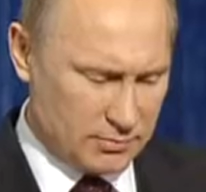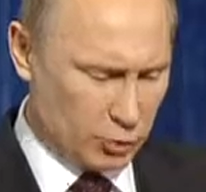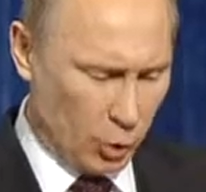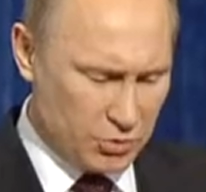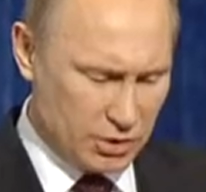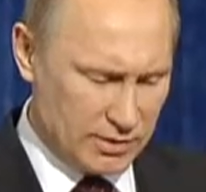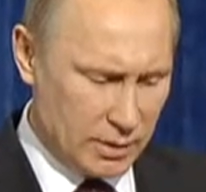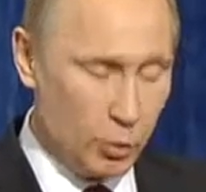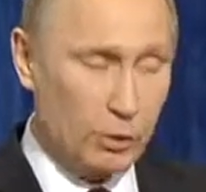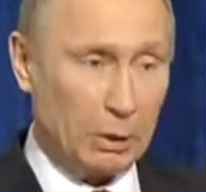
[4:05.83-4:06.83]
в том
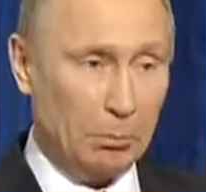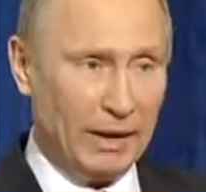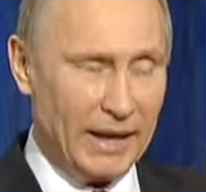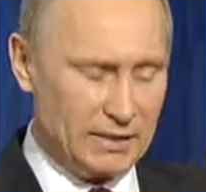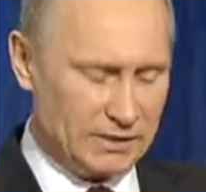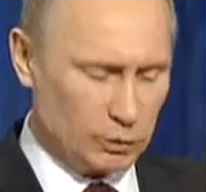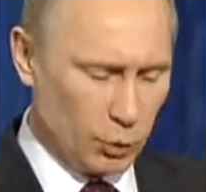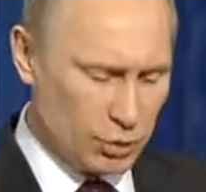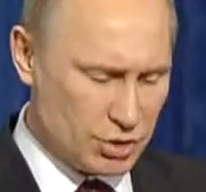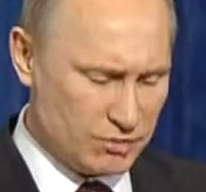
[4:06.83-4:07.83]
числе укрепляя
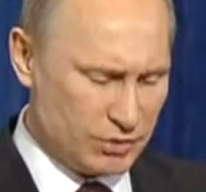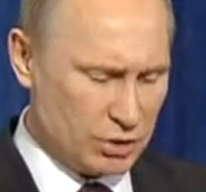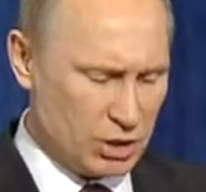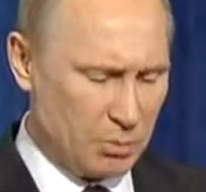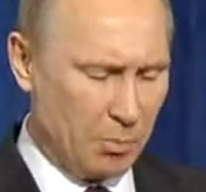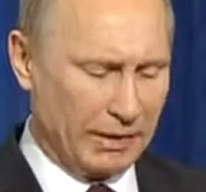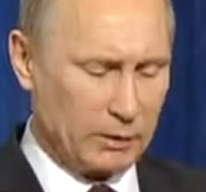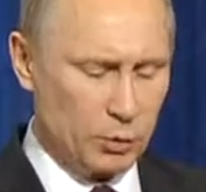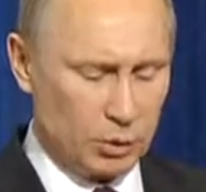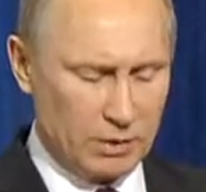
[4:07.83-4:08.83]
сотрудничество с нашими
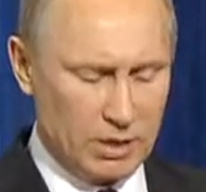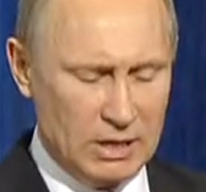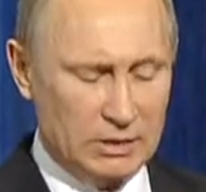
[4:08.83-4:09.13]
партнерами